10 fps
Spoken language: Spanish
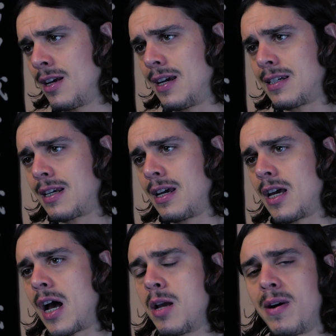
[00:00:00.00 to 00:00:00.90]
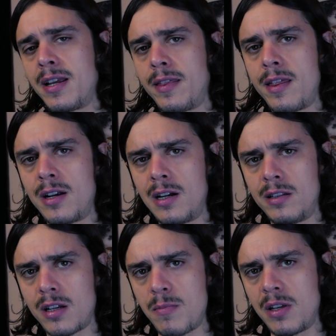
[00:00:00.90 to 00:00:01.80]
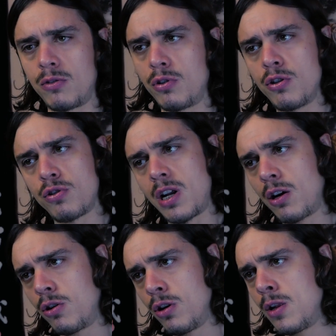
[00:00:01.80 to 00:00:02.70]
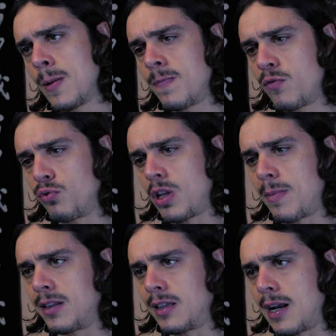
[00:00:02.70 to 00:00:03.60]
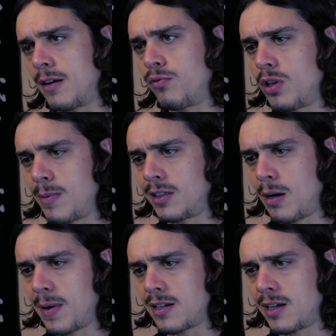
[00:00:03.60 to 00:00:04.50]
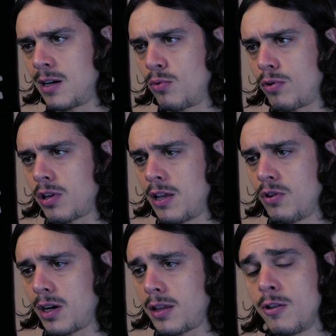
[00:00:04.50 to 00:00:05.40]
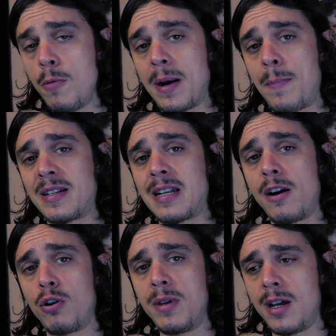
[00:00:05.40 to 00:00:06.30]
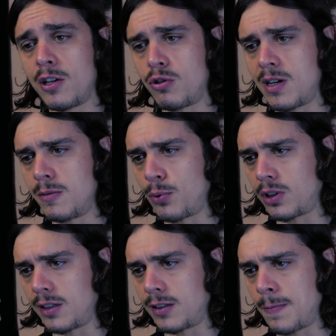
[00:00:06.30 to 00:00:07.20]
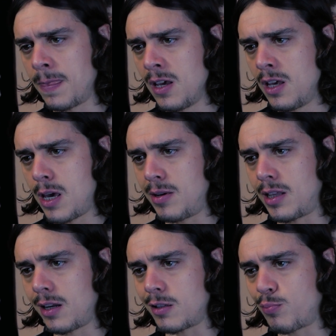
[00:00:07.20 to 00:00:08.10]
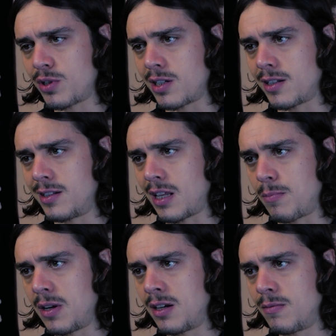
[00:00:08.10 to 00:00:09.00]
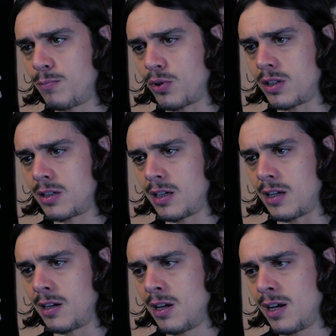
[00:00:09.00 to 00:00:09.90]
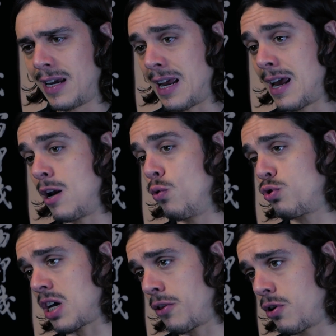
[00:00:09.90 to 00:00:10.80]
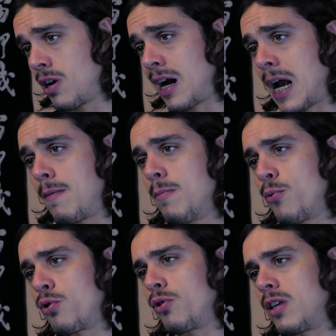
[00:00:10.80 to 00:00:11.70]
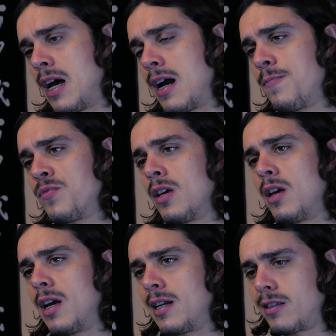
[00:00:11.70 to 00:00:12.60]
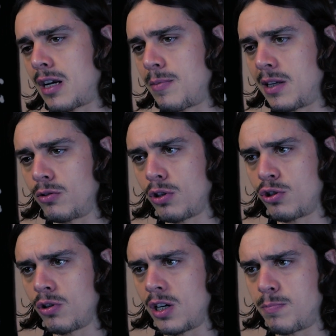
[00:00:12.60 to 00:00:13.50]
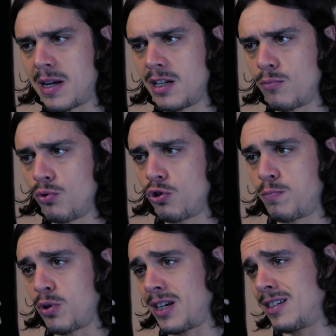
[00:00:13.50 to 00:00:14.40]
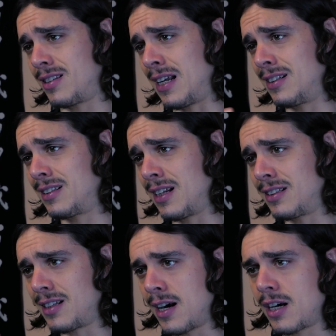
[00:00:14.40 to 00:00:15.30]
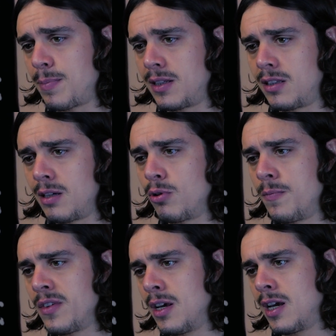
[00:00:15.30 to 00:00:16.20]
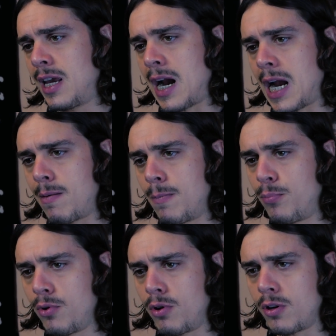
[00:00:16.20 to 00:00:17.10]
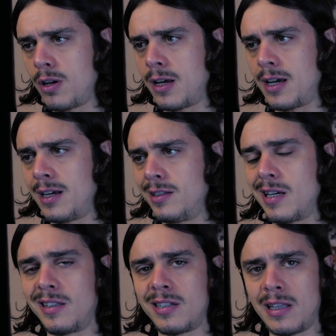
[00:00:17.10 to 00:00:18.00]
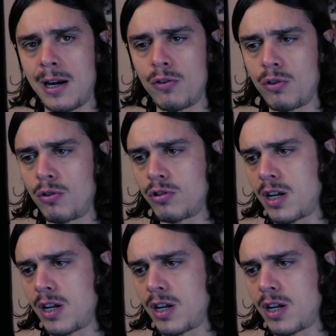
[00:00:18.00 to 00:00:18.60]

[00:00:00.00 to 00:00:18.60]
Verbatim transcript: es que hay variedad en el entrenamiento y eso es algo fundamental, fundamental para seguir evolucionando, creciendo y para pasarlo bien, que es lo más importante. Evitar después que se den también, pues, eh, que el luchador acabe por odiar el entrenamiento, que es lo que les pasa a muchos porque es tan, tan, tan repetitivo que acaban por eh, detestarlo con los